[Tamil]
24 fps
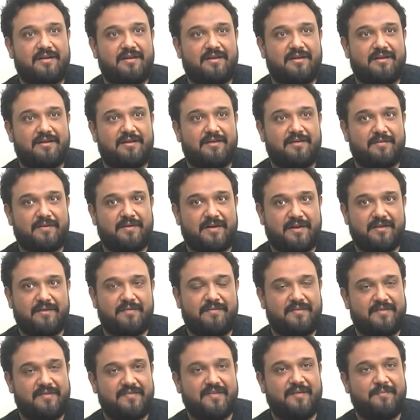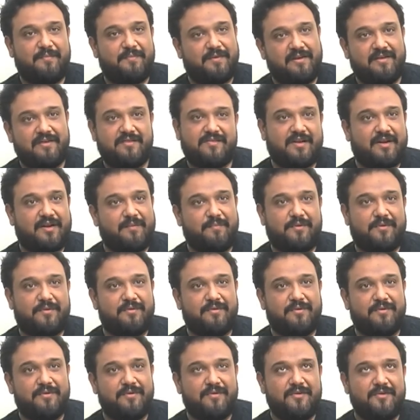தமிழில் இயக்குநராக
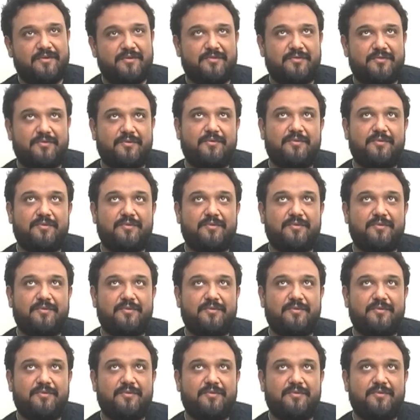அறிமுகமானவர் சிவா